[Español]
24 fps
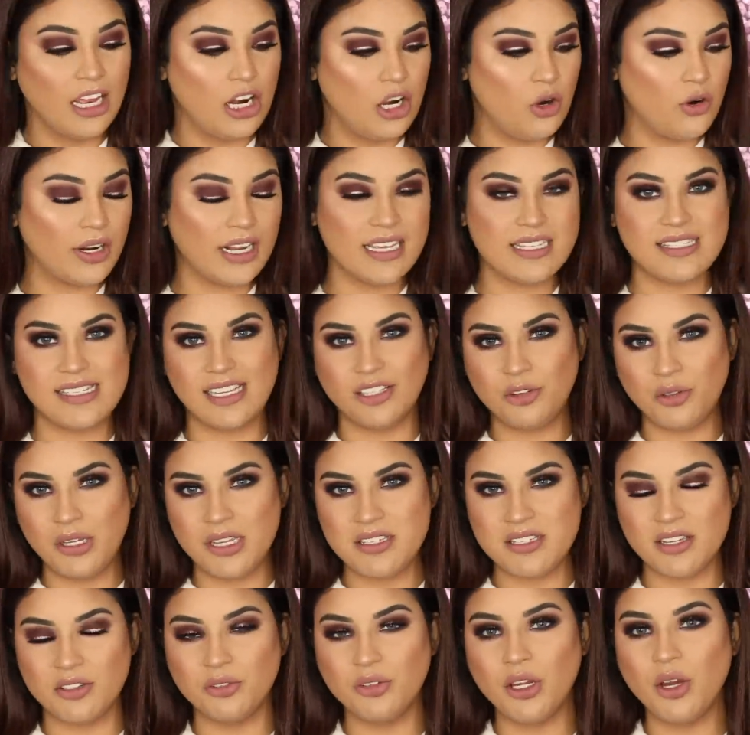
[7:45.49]
Lo que sí estoy
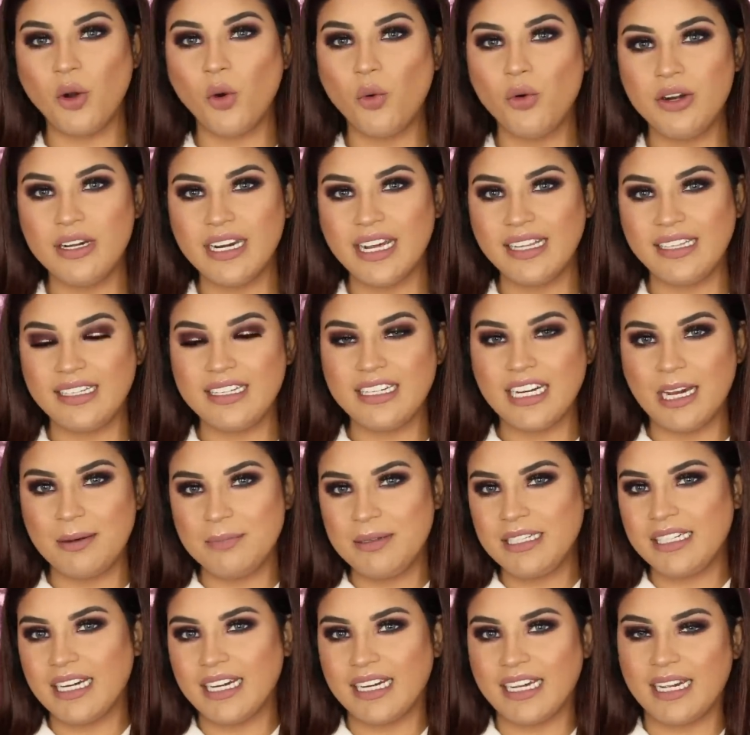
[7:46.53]
haciendo es una
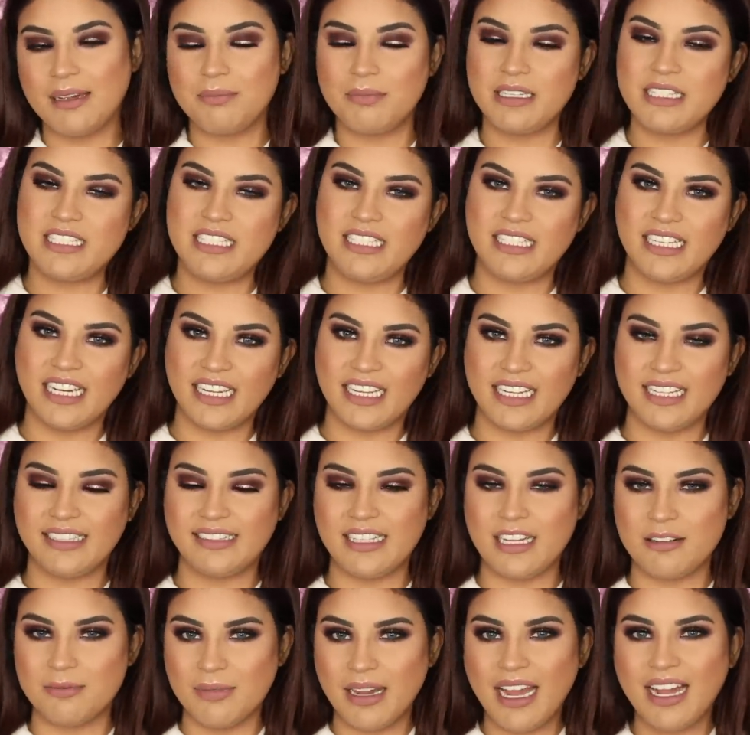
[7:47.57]
dinámica que mis chicas que
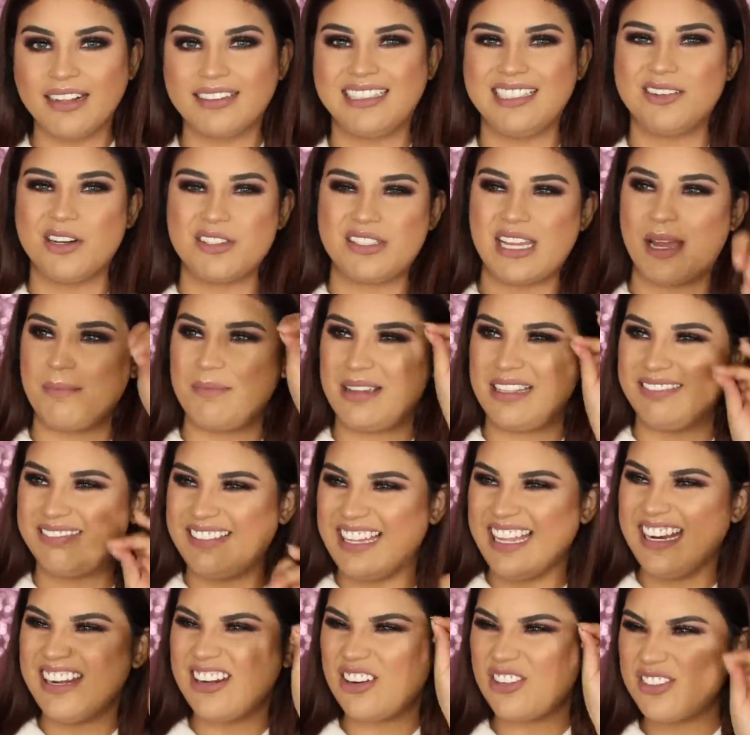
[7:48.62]
estén más activas, o sea, mi
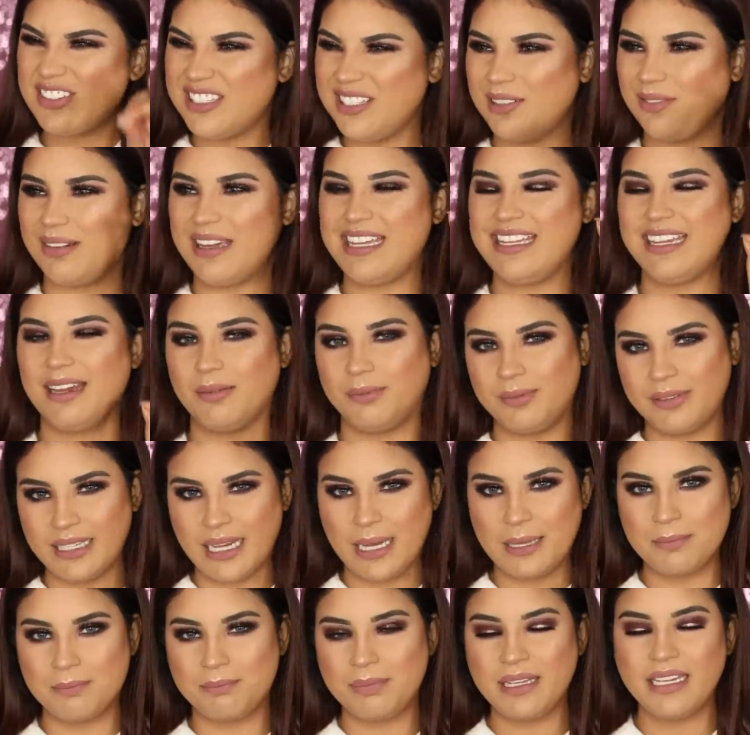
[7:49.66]
Team Roxy Bella
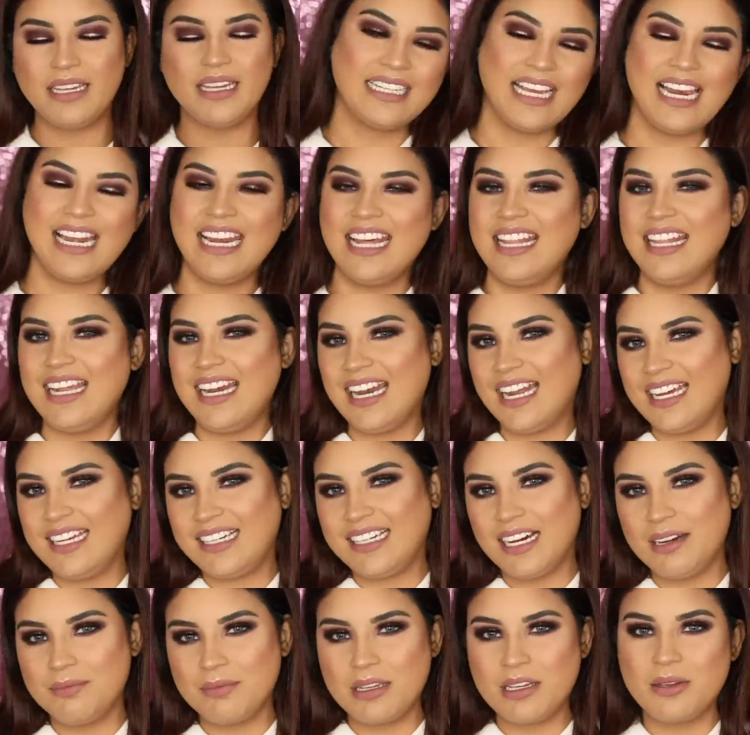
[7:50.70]
VIP, que le dé
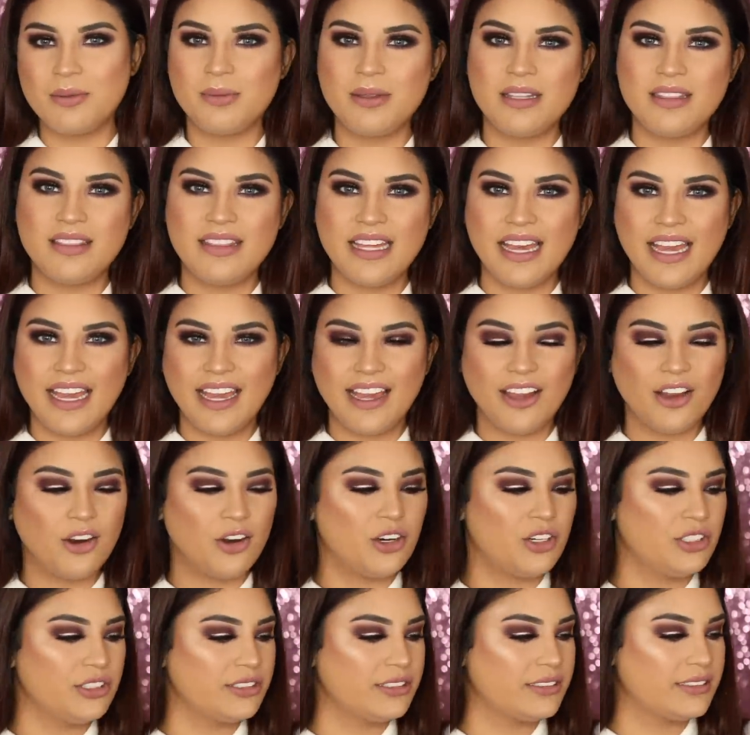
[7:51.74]
like a mis
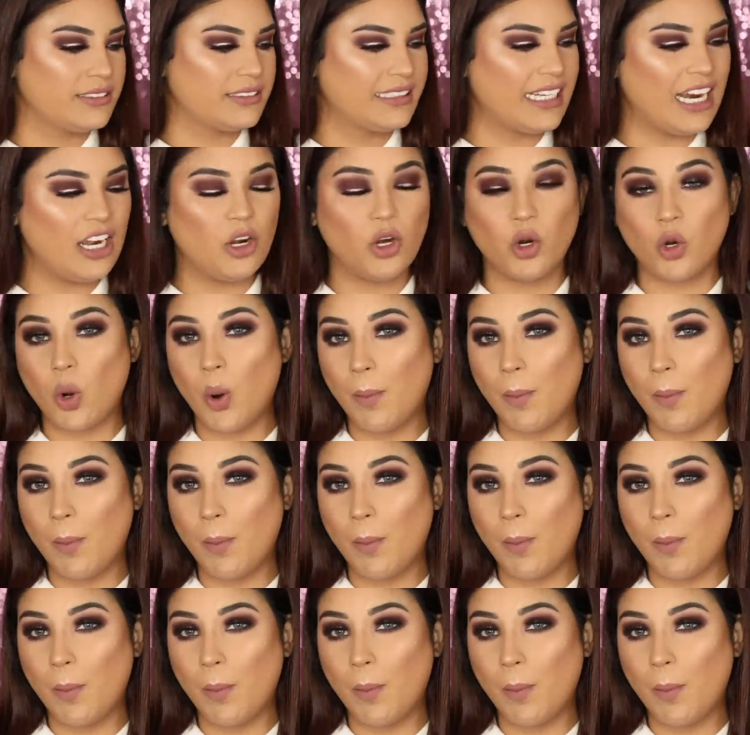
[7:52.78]
videos, que lo